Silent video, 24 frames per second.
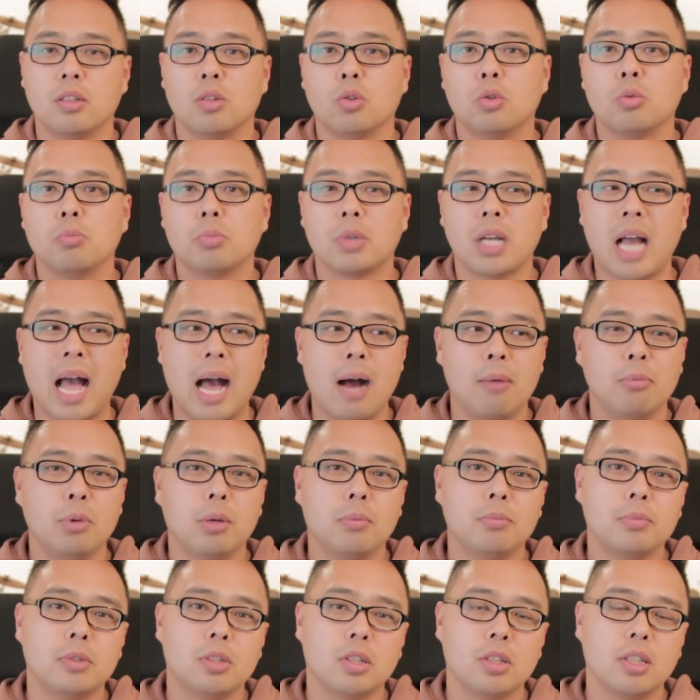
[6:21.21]
좀
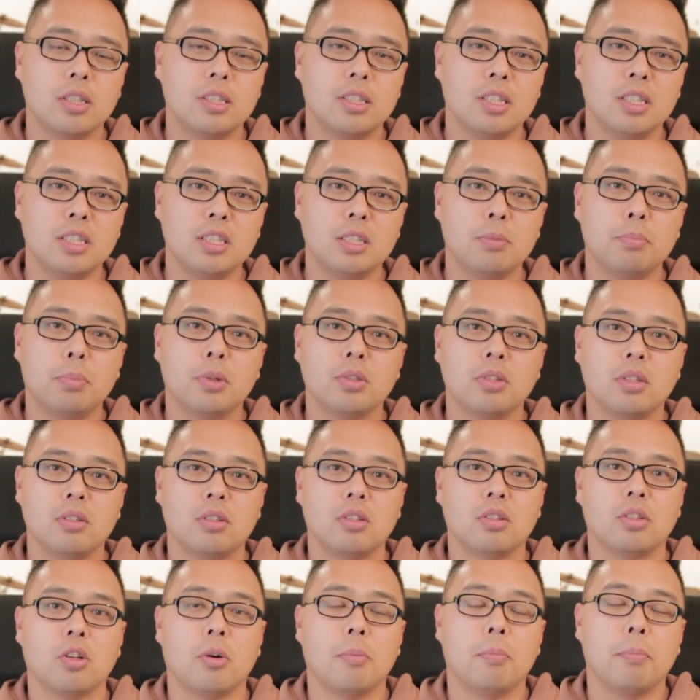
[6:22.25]
감염성이 칠십
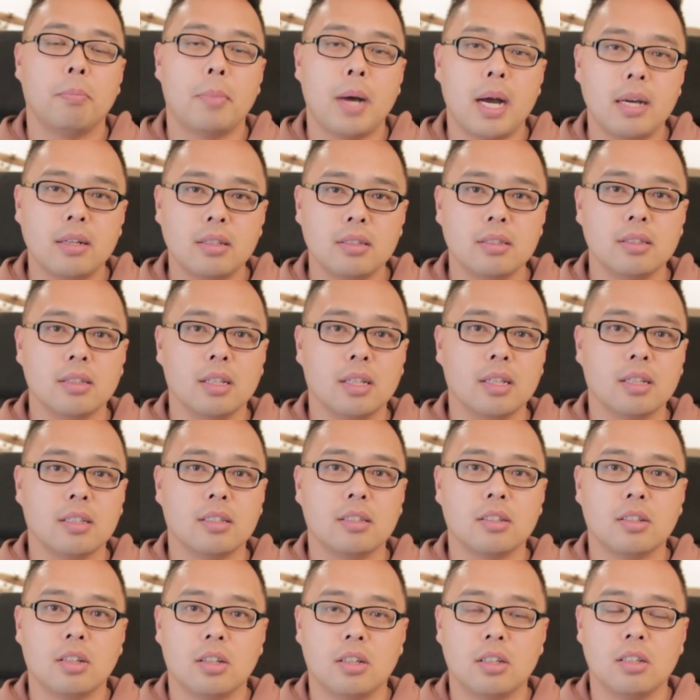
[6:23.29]
퍼센트 더 빠른
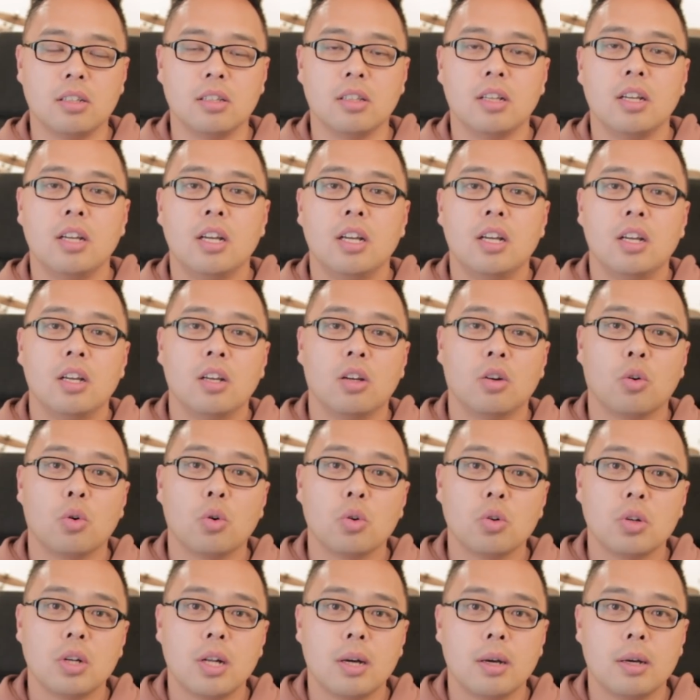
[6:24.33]
그런
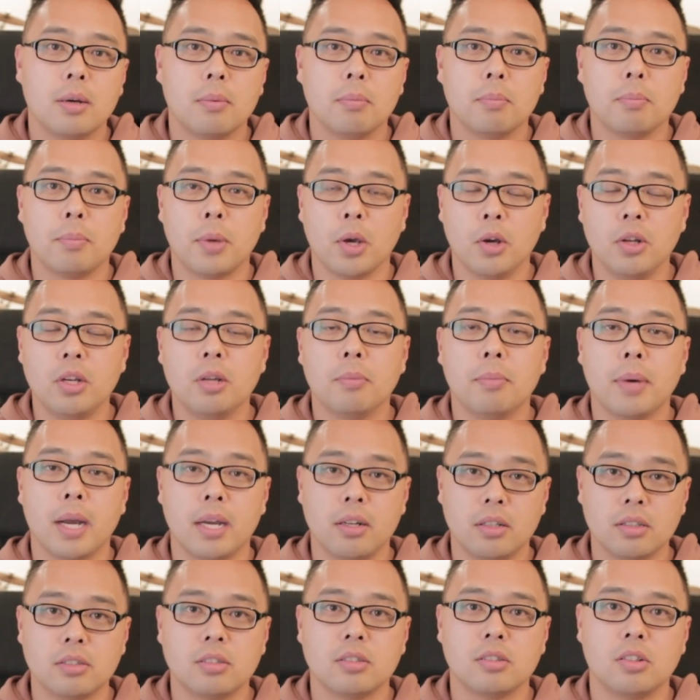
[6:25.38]
코로나 변이
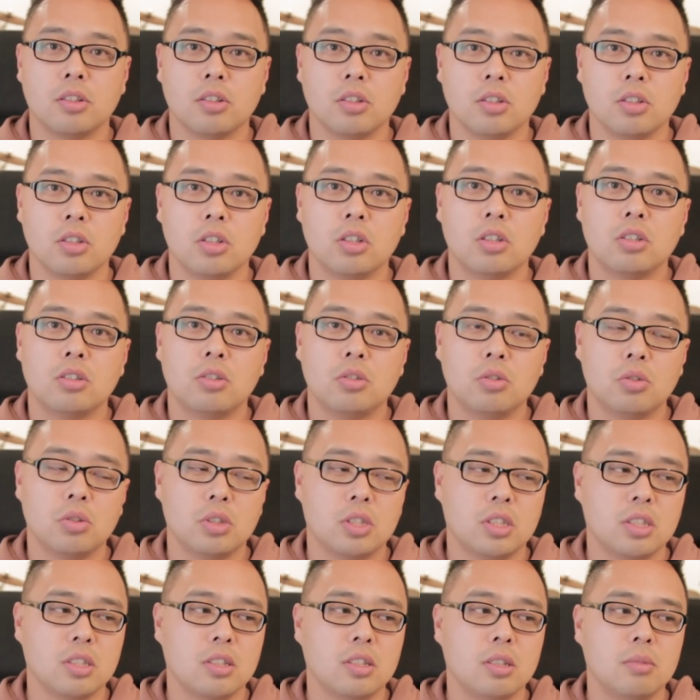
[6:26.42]
바이러스거든요. 그리고
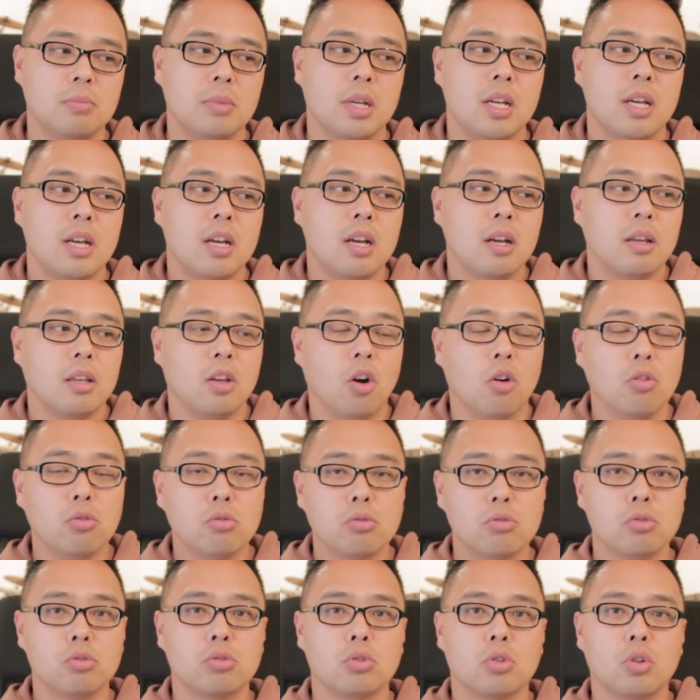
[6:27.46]
지금
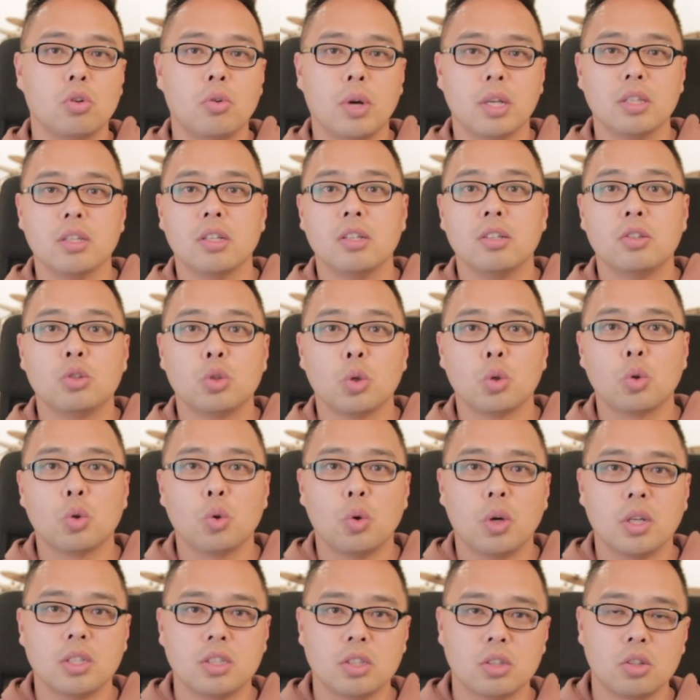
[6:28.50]
영국도 완전히
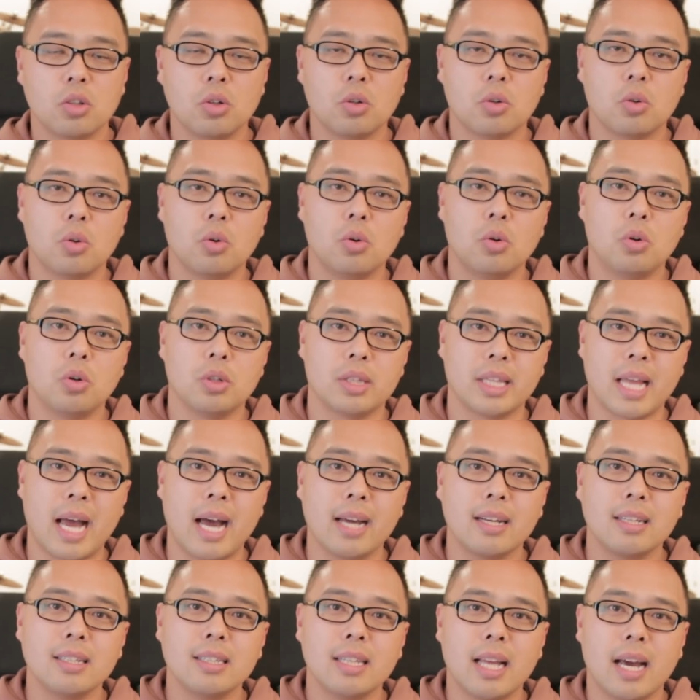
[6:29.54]
초토화시켰고
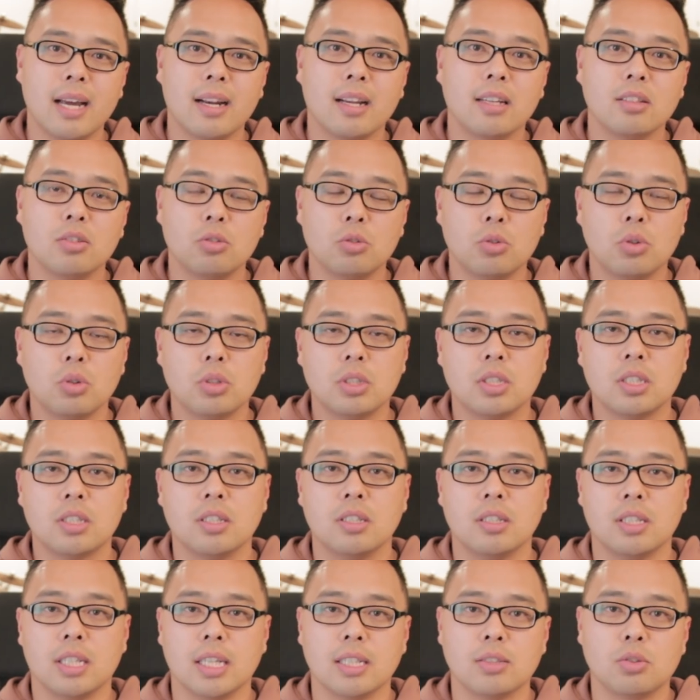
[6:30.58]
다른 나라들도
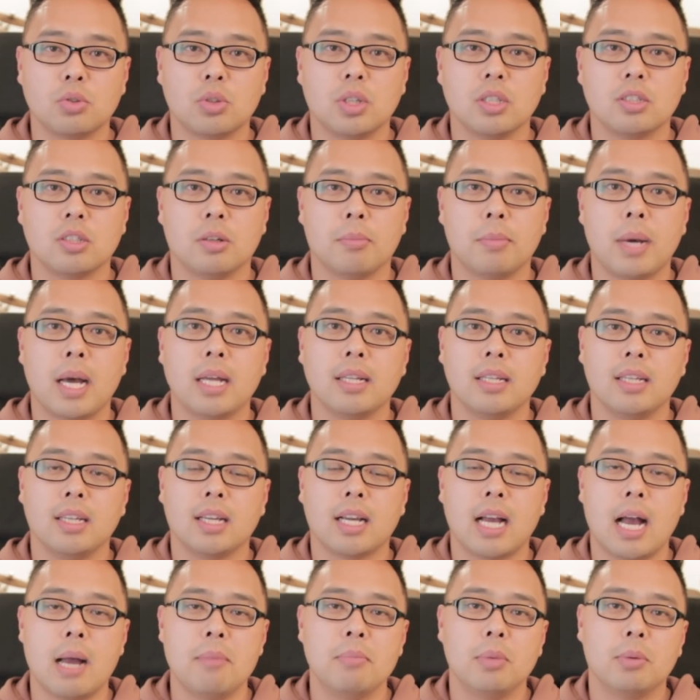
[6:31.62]
지금 계속해서
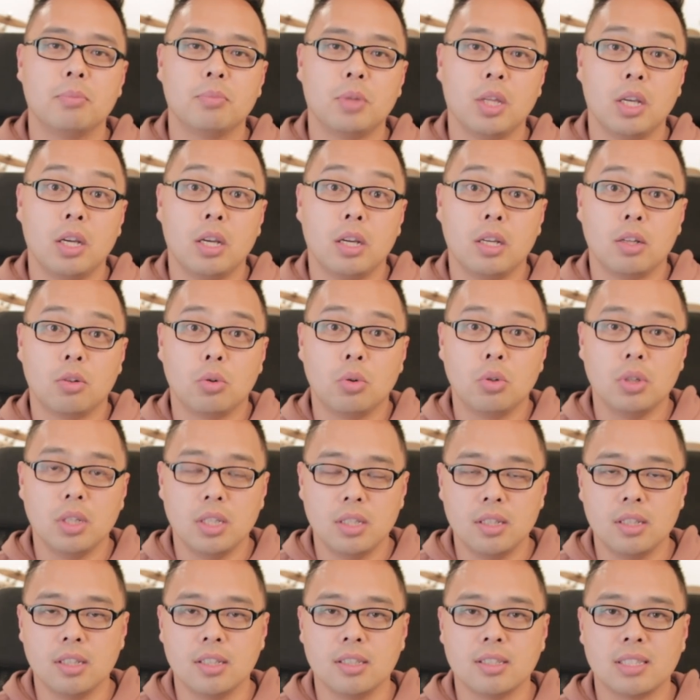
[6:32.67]
많이 감염되고
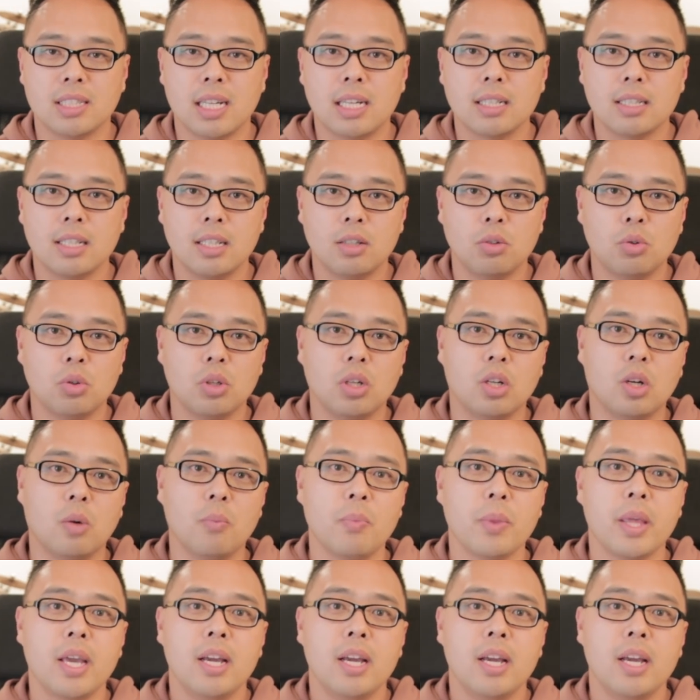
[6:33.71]
있는 상태고요.